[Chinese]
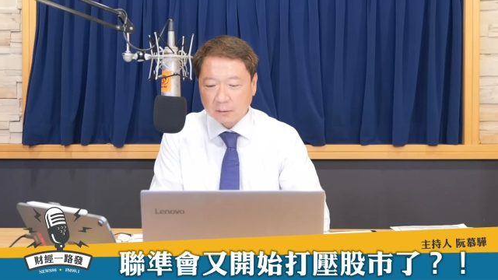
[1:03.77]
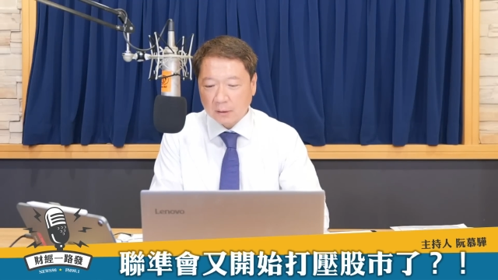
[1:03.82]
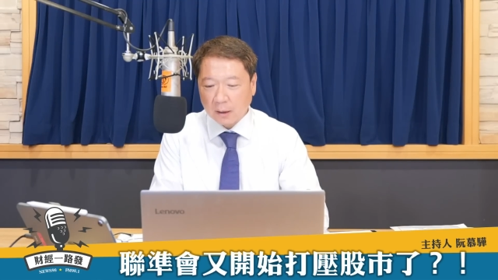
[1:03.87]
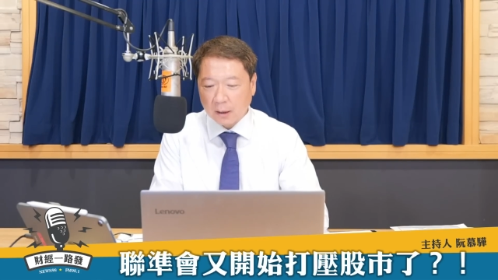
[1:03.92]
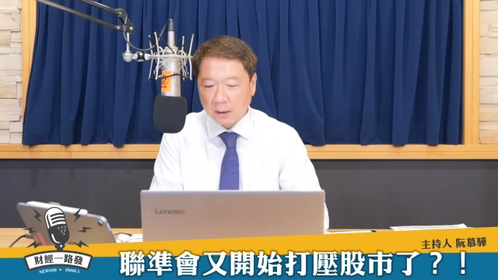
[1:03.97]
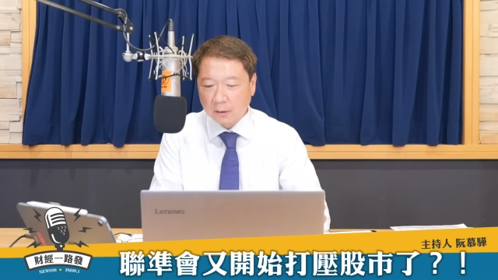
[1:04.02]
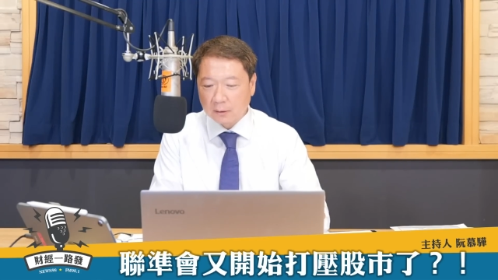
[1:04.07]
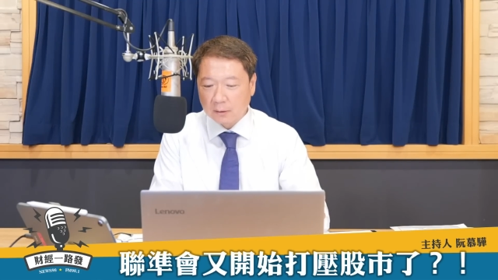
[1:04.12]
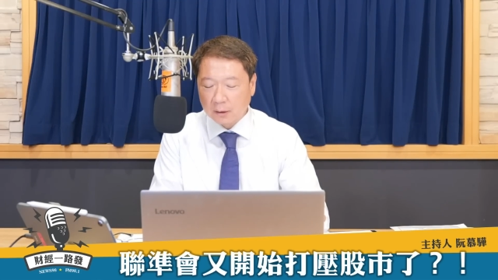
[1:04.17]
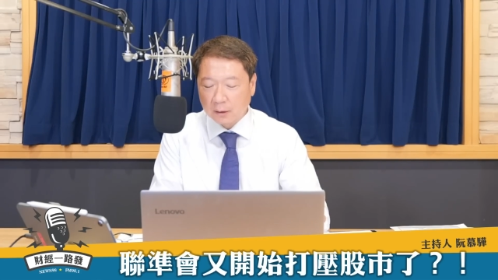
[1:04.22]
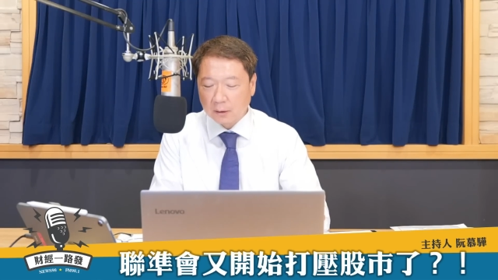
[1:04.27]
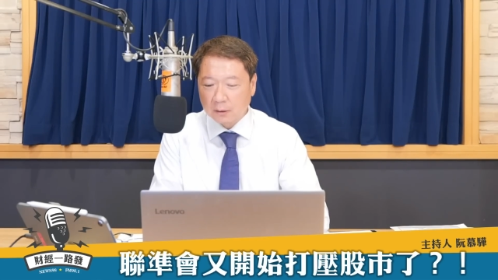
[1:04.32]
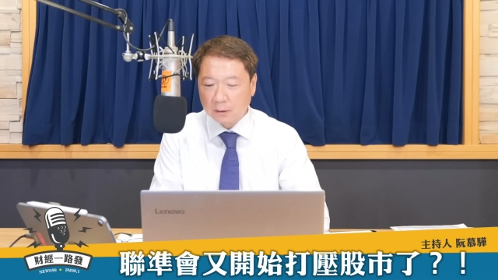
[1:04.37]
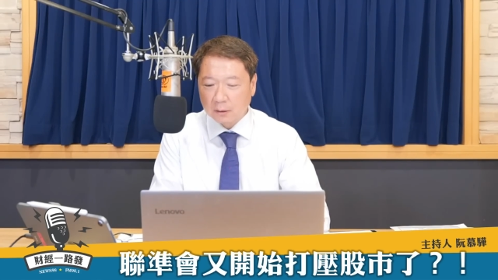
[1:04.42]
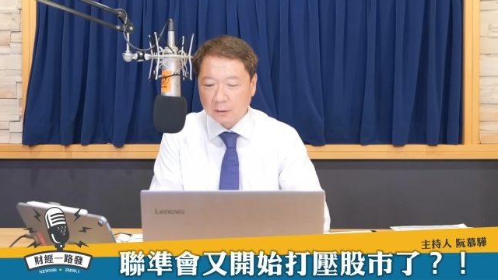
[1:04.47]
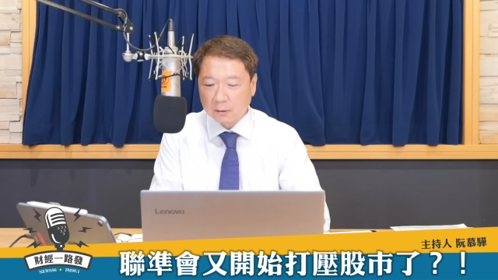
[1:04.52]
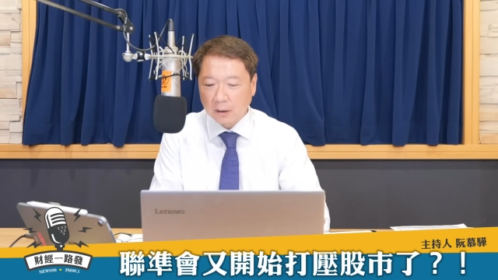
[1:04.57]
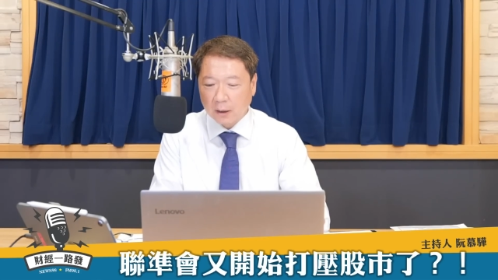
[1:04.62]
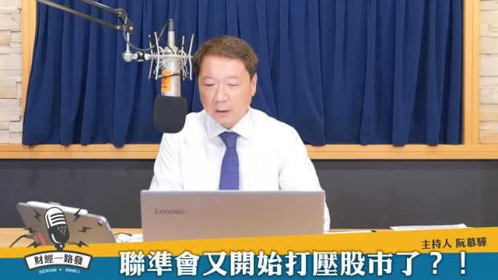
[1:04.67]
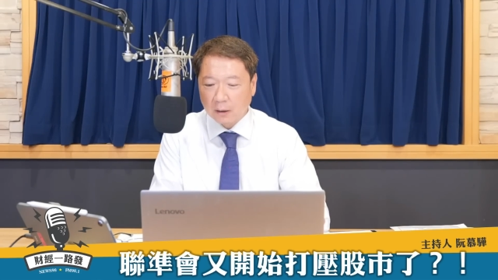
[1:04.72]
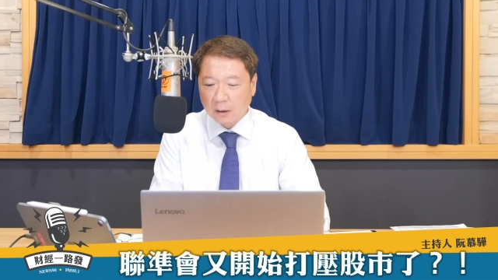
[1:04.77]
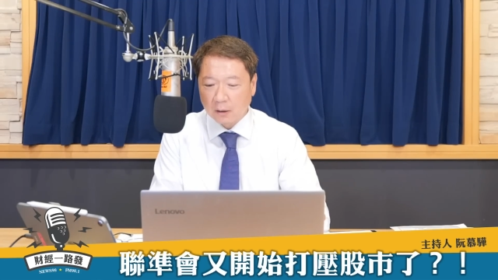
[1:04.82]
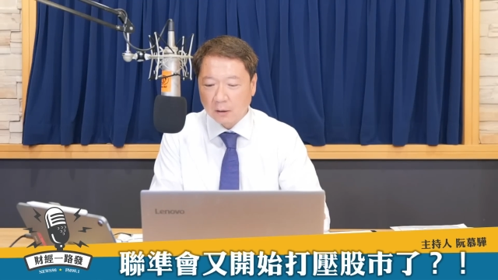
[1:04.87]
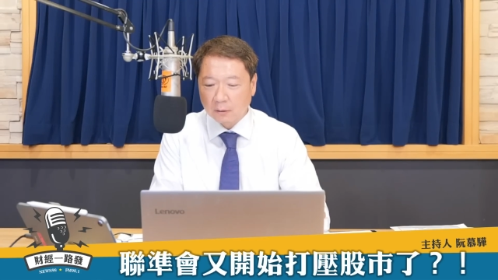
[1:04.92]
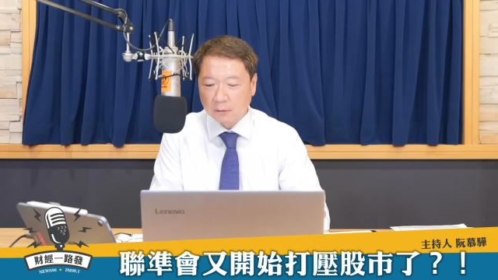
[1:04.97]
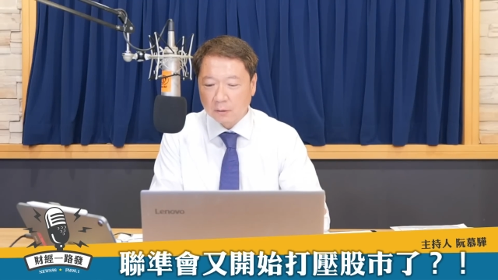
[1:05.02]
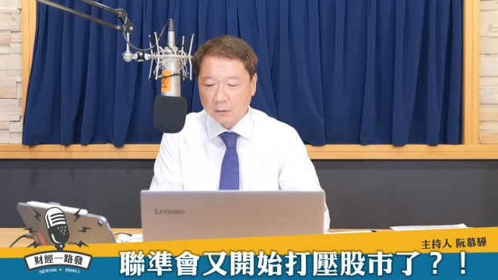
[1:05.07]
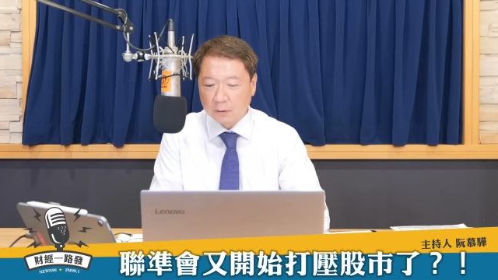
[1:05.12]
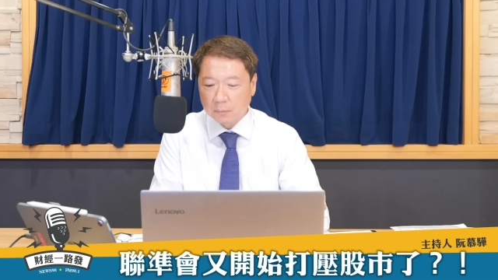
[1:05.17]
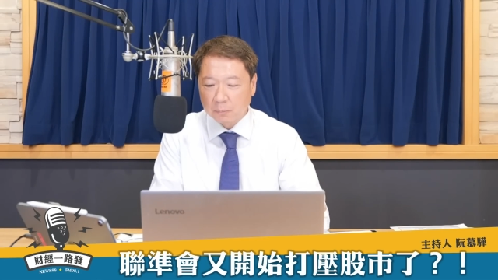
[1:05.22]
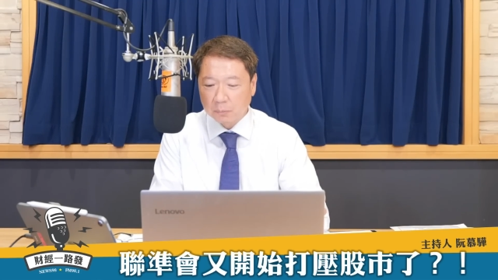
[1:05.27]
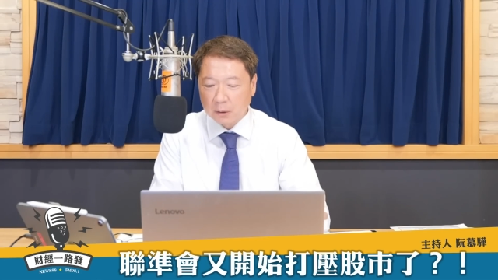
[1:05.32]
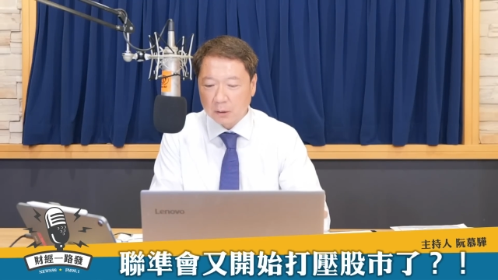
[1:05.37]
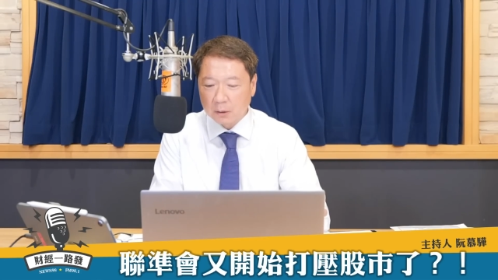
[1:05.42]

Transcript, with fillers: 它的这个代号就是 B